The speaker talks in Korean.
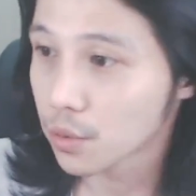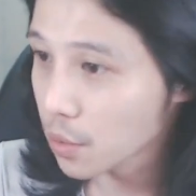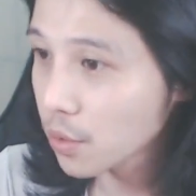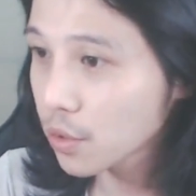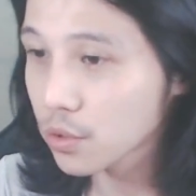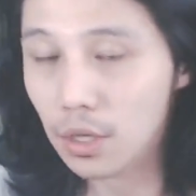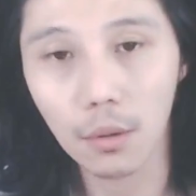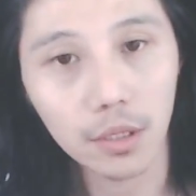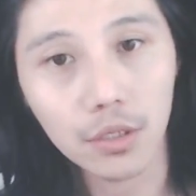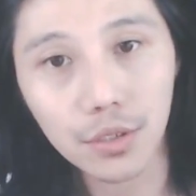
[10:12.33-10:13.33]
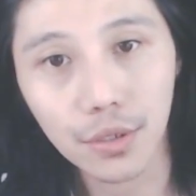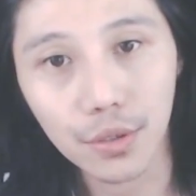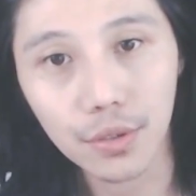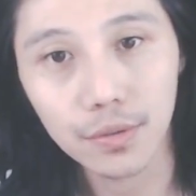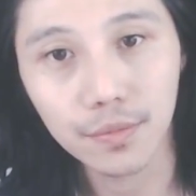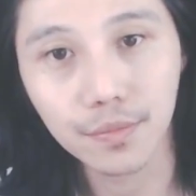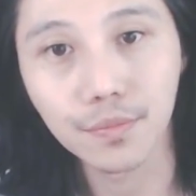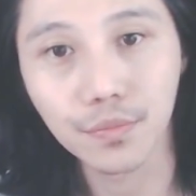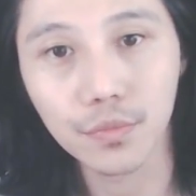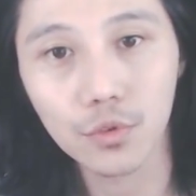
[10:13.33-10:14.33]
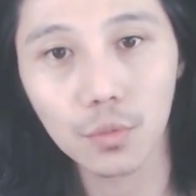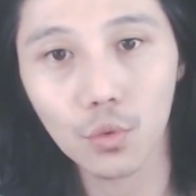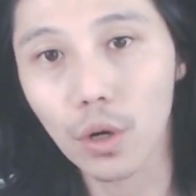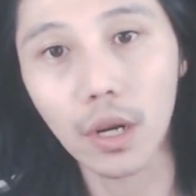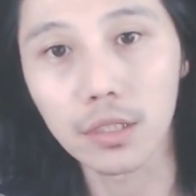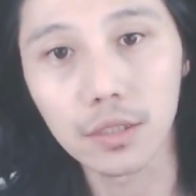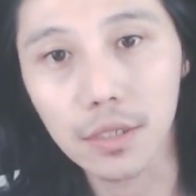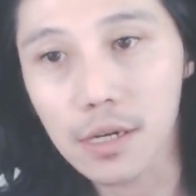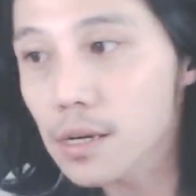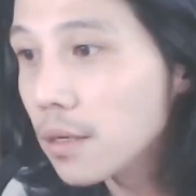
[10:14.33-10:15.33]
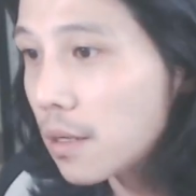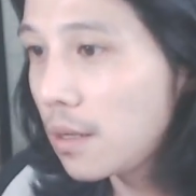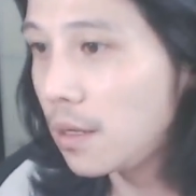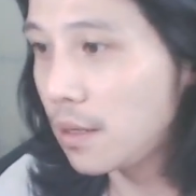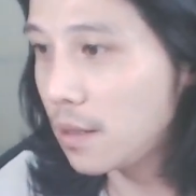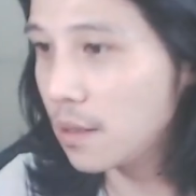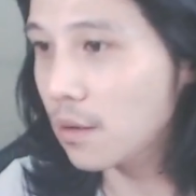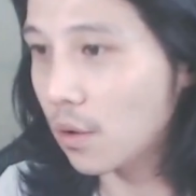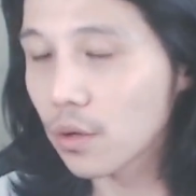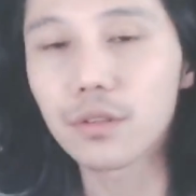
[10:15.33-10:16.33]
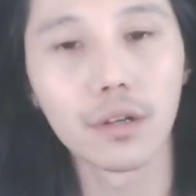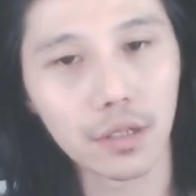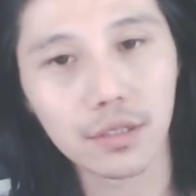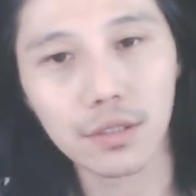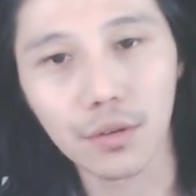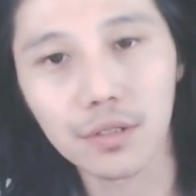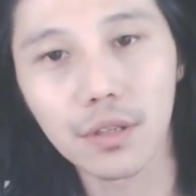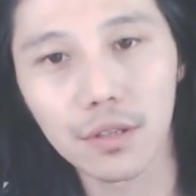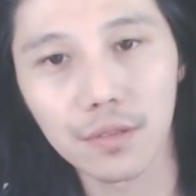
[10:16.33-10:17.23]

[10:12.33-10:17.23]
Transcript: 거의 그런 생각 많이 하잖아요. 음. 좀 또라이가 아닌 이상. 어릴 땐 그랬지. 어릴 때.